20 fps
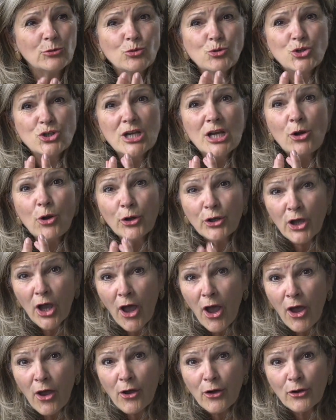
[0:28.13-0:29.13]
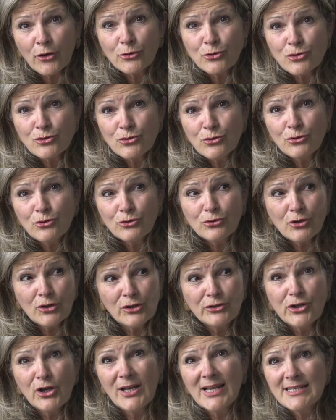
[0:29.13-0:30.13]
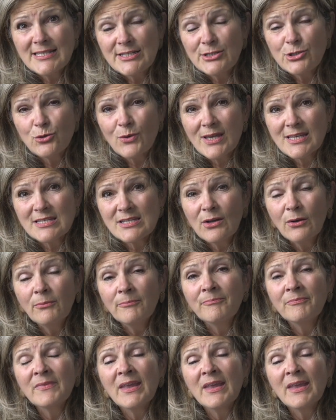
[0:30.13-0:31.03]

toucher le cœur de la situation,